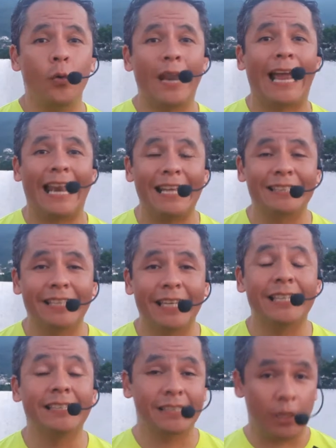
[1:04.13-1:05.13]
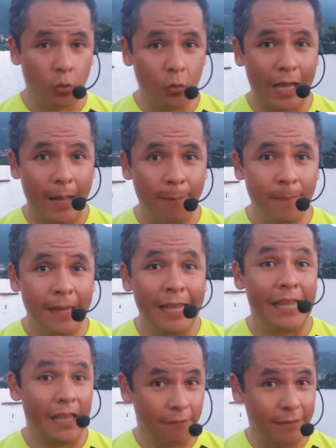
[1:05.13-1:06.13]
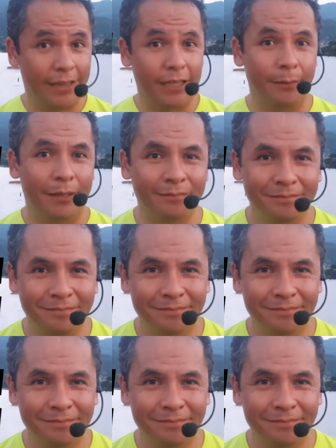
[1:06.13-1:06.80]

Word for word: una clase segura y efectiva.